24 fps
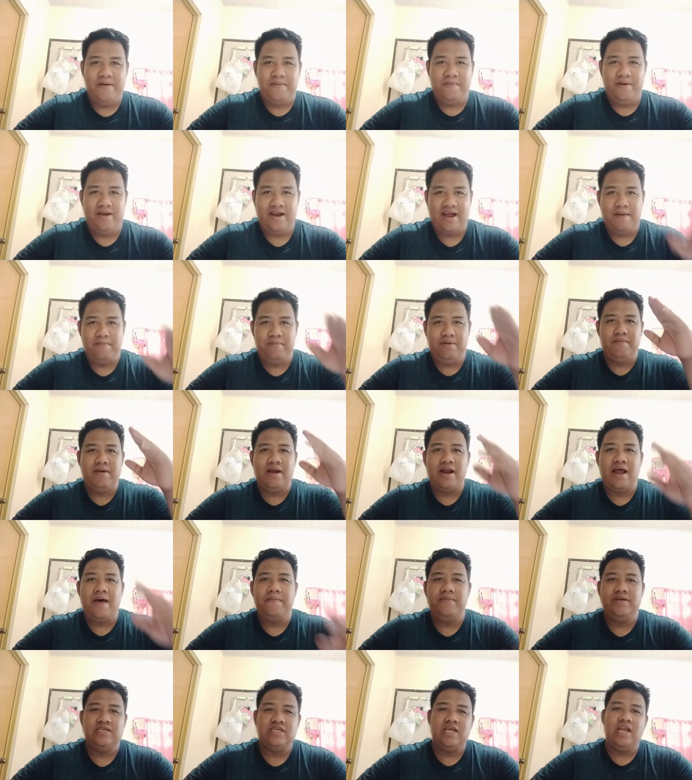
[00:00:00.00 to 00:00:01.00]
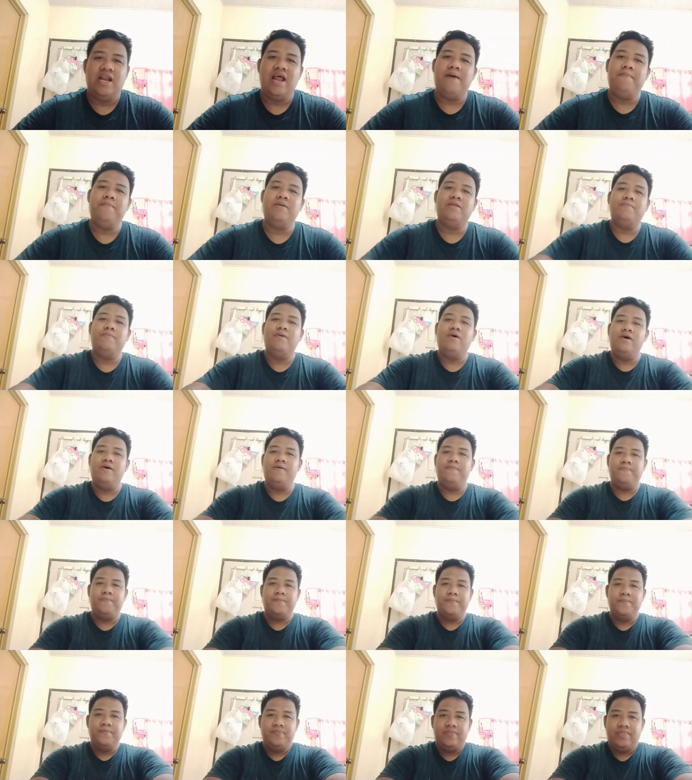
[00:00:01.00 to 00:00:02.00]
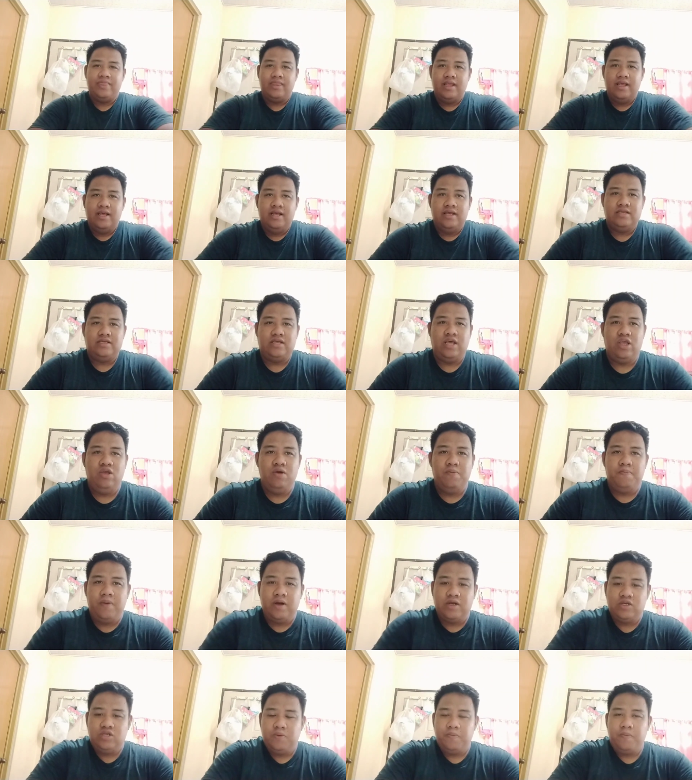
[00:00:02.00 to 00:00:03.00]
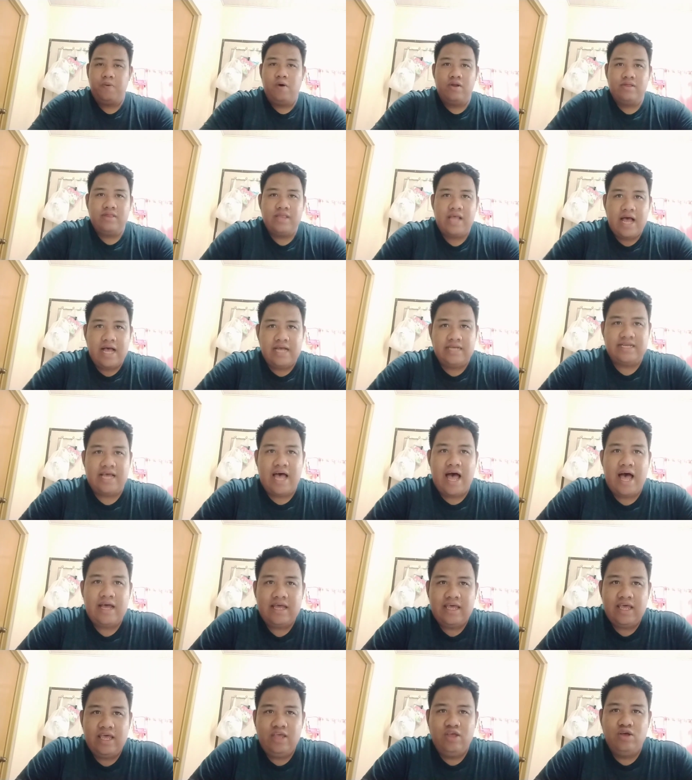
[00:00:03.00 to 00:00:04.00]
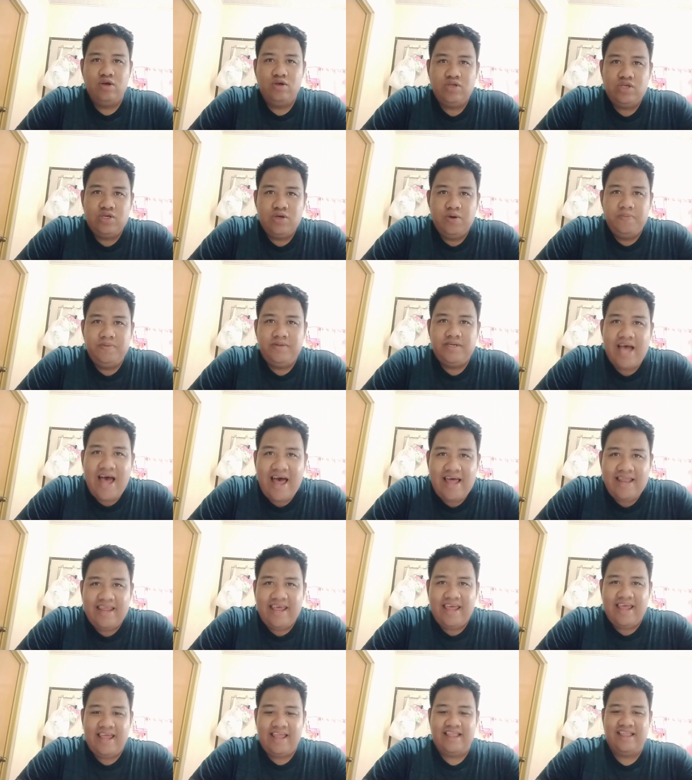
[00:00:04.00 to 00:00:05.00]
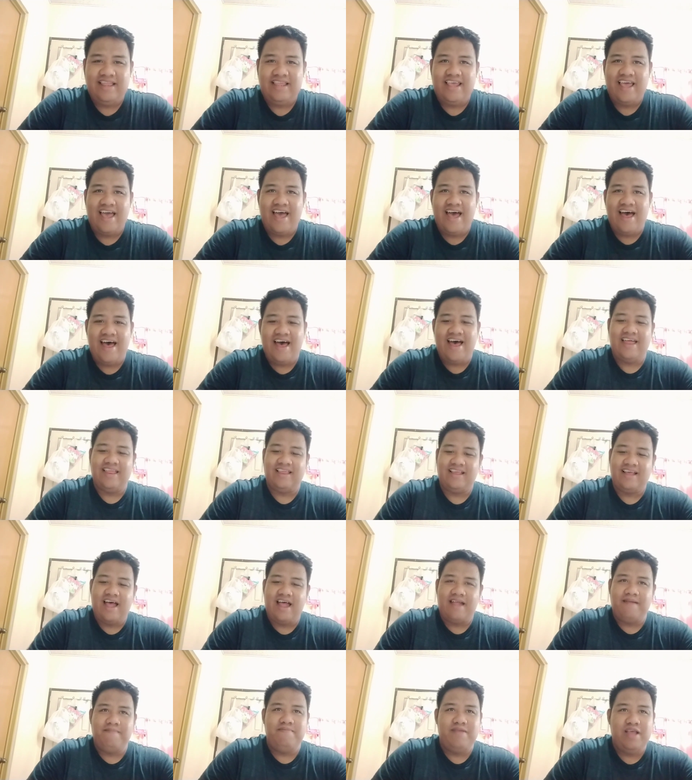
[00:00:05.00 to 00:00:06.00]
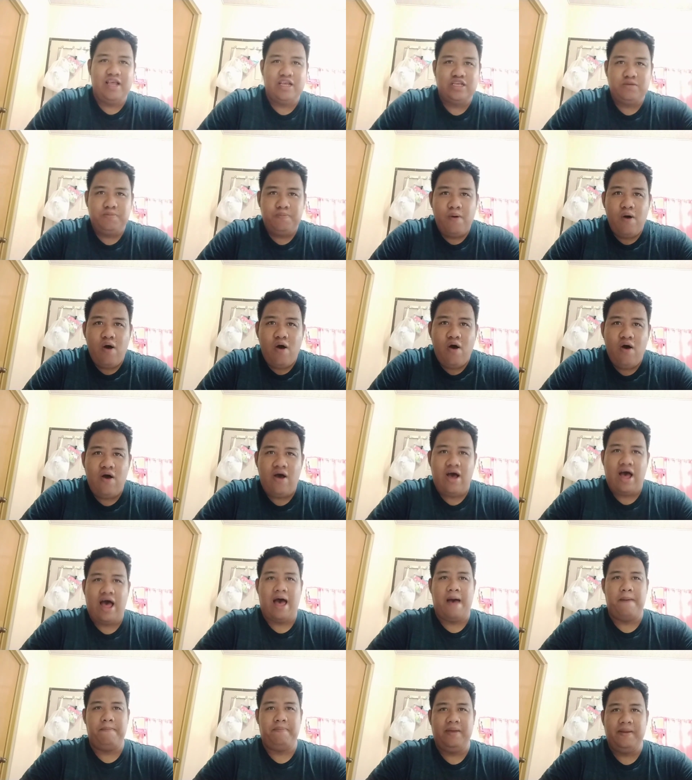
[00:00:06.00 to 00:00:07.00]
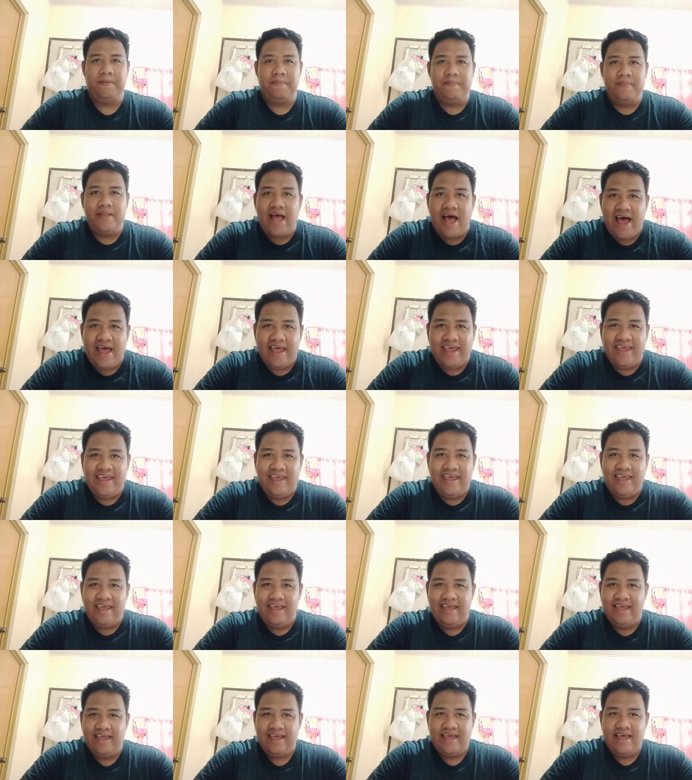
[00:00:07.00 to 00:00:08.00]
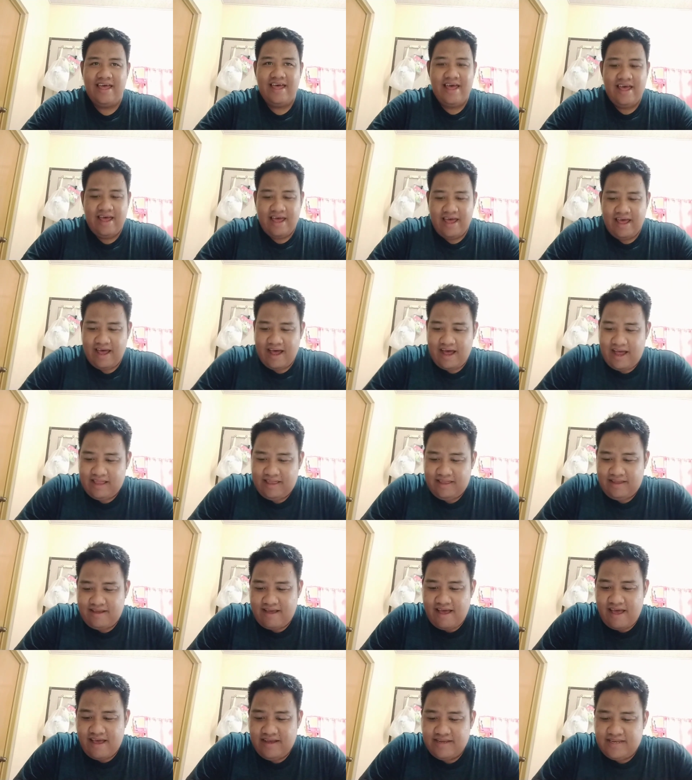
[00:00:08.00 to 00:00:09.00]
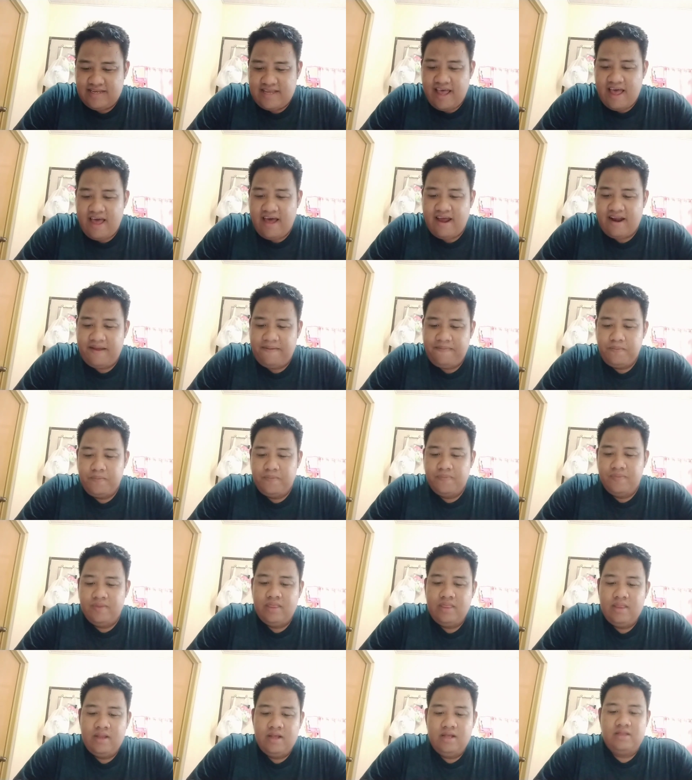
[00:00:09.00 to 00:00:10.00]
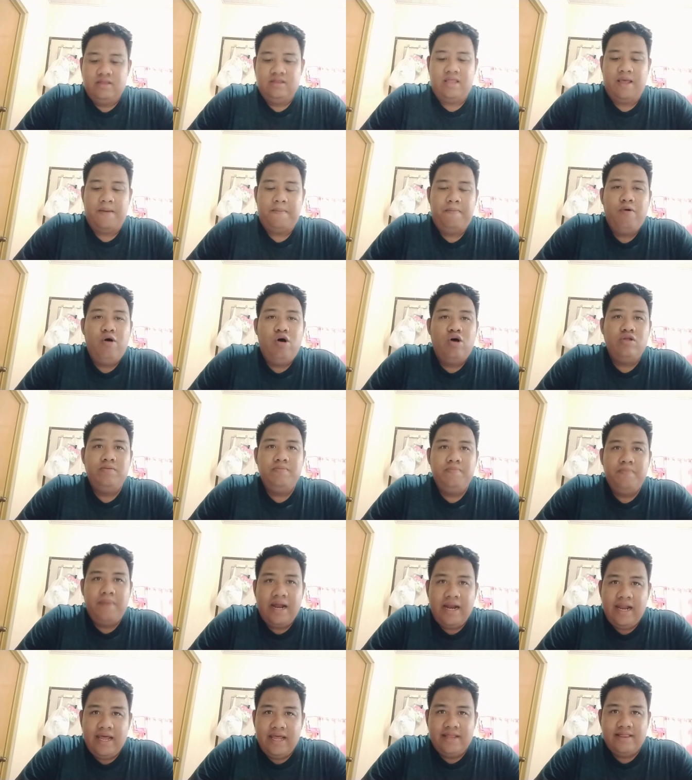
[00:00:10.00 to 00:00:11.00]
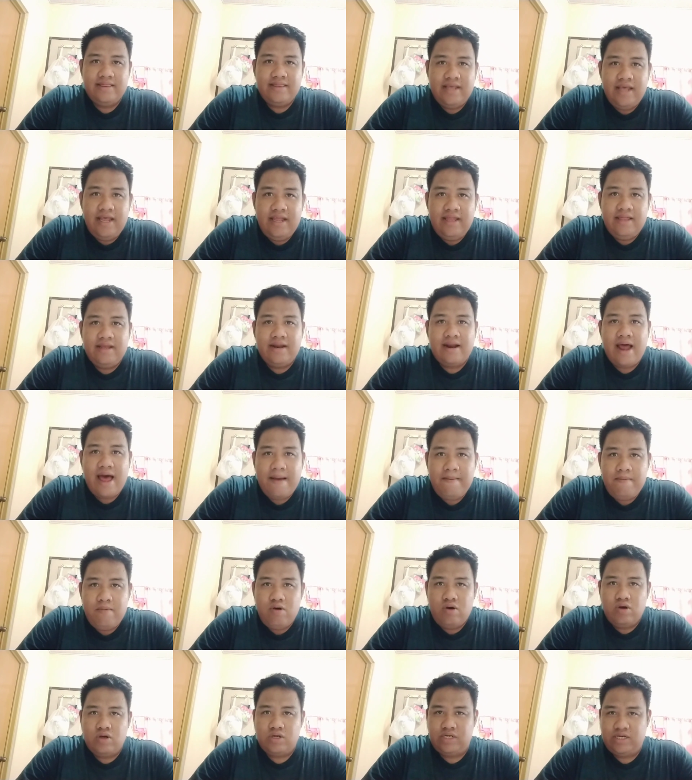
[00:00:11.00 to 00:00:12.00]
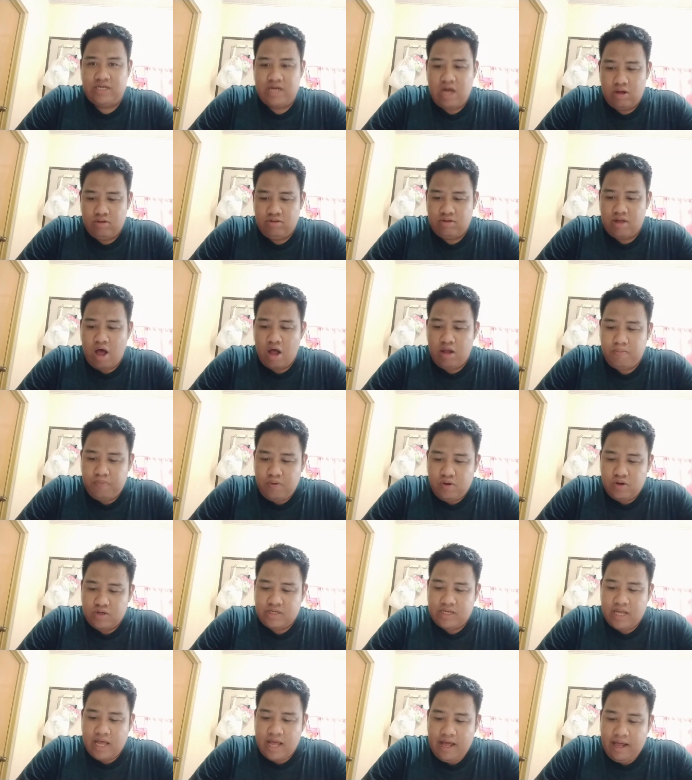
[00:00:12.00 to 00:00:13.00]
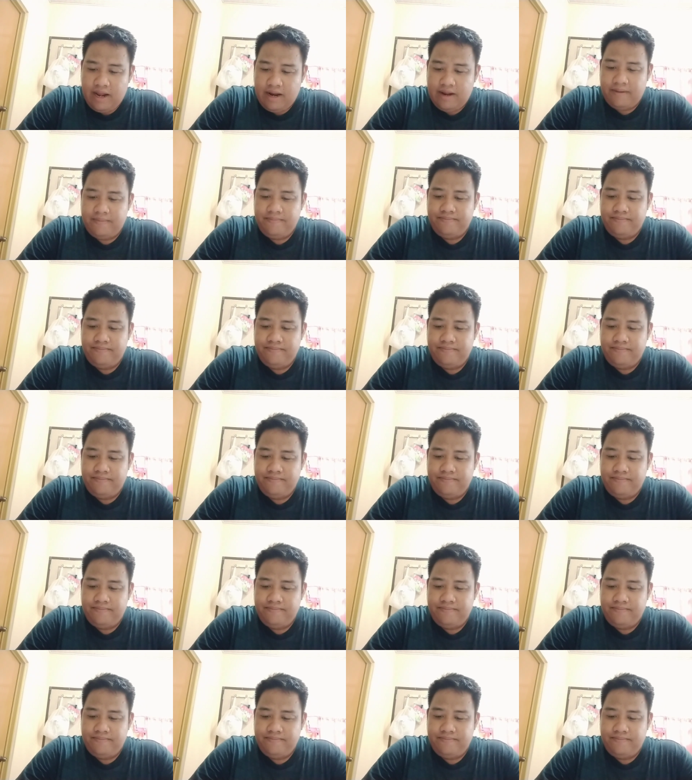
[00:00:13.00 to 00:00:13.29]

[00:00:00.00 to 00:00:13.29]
Maraming maraming salamat po sa inyong pagsuporta sa aking YouTube channel. Yan. God bless po. Happy flying. At kay Sir Debon Valentin Ramos, shout out po Sir.